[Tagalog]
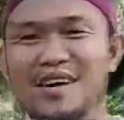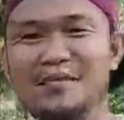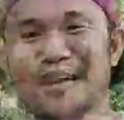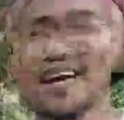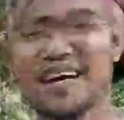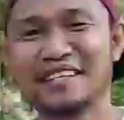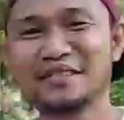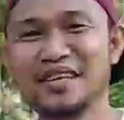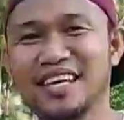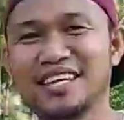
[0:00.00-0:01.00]
No, mga
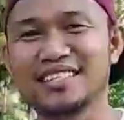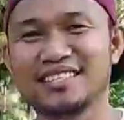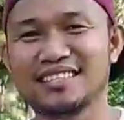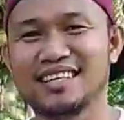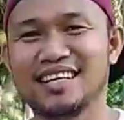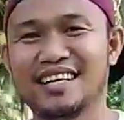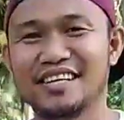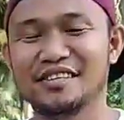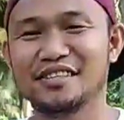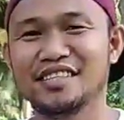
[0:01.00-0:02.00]
kanukis, ah,
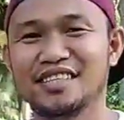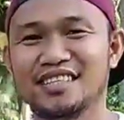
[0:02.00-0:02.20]
ngayon,